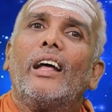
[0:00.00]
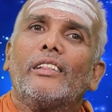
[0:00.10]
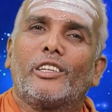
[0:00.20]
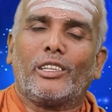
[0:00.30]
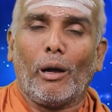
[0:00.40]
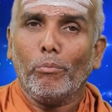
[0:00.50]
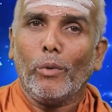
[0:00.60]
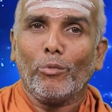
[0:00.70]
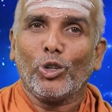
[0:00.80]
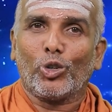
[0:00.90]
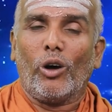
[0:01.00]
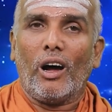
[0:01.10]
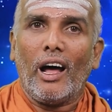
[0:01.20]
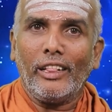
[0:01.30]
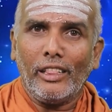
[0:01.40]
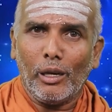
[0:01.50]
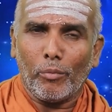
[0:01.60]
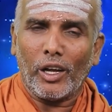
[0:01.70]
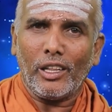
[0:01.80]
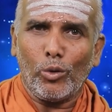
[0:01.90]
அந்த ஸ்தம்பம்னு சொல்லுவாங்க அந்த
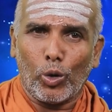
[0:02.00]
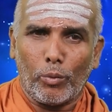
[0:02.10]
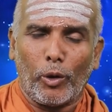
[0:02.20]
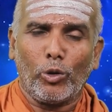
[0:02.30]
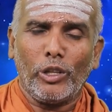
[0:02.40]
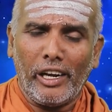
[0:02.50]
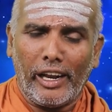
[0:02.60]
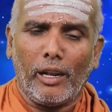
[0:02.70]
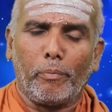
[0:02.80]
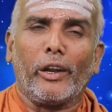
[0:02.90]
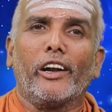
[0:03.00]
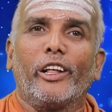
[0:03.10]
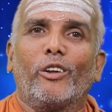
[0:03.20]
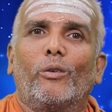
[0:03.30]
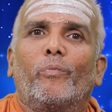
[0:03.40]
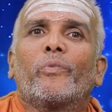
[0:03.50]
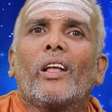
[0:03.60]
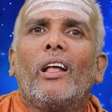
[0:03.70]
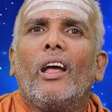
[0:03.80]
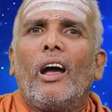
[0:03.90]
மாதிரி ஒரு பகுதி நேர் பின்னாடி இருக்கும்
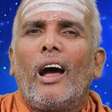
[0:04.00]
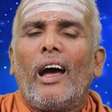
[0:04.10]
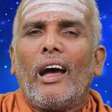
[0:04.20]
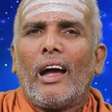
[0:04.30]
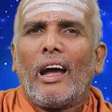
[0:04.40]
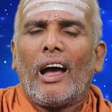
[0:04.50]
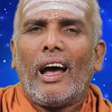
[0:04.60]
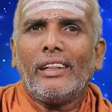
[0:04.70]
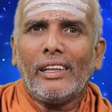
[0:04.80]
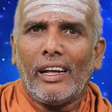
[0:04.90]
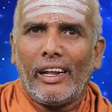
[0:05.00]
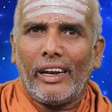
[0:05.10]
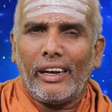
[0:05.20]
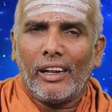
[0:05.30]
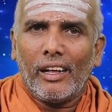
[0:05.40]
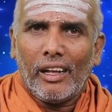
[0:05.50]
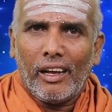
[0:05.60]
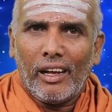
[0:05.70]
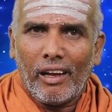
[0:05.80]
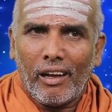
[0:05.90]
அந்த
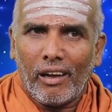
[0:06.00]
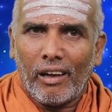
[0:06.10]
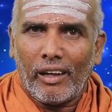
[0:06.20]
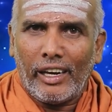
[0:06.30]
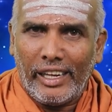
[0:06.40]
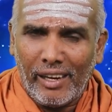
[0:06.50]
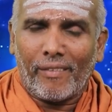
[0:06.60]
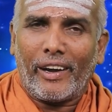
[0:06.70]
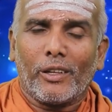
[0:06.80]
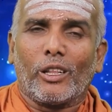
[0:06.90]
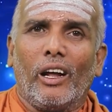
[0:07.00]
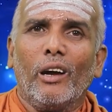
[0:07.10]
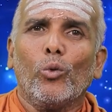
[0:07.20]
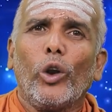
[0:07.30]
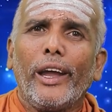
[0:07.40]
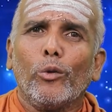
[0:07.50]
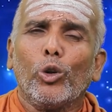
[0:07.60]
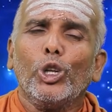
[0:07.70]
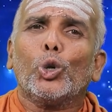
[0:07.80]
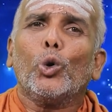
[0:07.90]
லிங்க வடிவத்தில் ஒரே
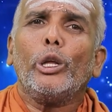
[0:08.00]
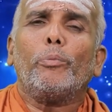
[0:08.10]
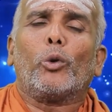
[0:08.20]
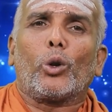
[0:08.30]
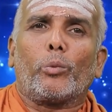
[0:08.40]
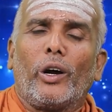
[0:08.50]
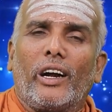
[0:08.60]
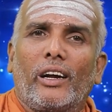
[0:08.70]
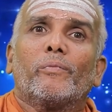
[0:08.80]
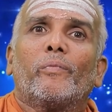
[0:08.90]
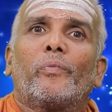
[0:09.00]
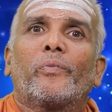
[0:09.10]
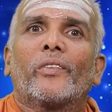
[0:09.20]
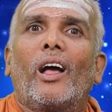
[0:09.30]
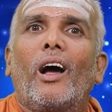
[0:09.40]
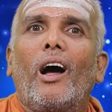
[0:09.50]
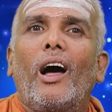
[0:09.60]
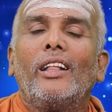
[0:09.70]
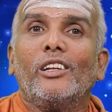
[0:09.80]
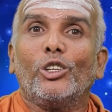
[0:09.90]
ஒரு ஜோதி போட்டிருப்பாங்க
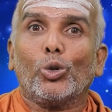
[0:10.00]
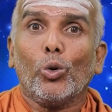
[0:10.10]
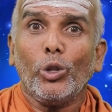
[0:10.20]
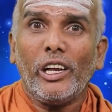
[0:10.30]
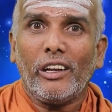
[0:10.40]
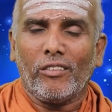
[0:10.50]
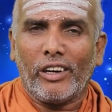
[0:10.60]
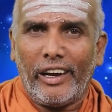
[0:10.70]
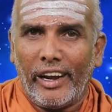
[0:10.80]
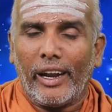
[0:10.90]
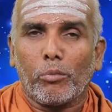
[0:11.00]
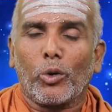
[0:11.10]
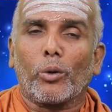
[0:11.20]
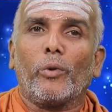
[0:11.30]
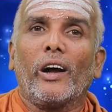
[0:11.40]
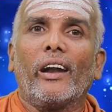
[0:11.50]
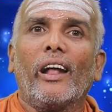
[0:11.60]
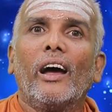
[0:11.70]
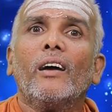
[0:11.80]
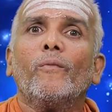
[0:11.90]
அந்த ஜோதிக்கும் கீழே என்ன
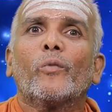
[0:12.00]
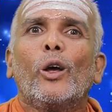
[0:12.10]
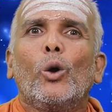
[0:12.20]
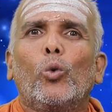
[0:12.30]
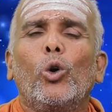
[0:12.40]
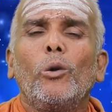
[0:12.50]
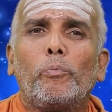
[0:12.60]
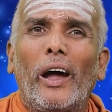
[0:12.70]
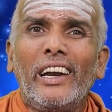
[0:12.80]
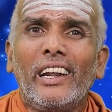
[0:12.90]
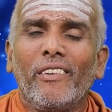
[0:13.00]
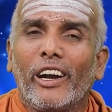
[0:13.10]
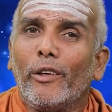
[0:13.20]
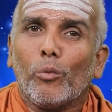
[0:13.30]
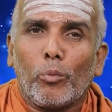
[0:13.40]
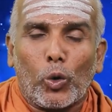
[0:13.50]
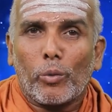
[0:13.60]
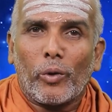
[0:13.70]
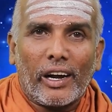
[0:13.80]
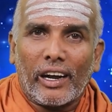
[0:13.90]
போட்டிருப்பாங்கன்னா ஒரு பன்றி வடிவம்
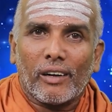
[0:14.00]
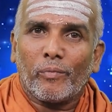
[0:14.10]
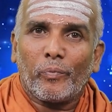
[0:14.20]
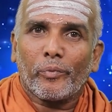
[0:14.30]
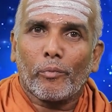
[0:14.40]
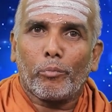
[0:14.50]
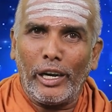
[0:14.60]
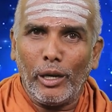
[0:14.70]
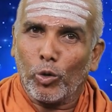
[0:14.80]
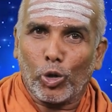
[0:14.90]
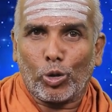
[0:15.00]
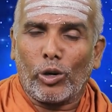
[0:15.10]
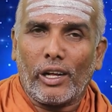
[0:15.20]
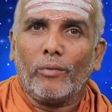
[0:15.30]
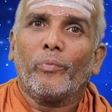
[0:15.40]
போட்டிருப்பாங்க பன்றி முகத்தோட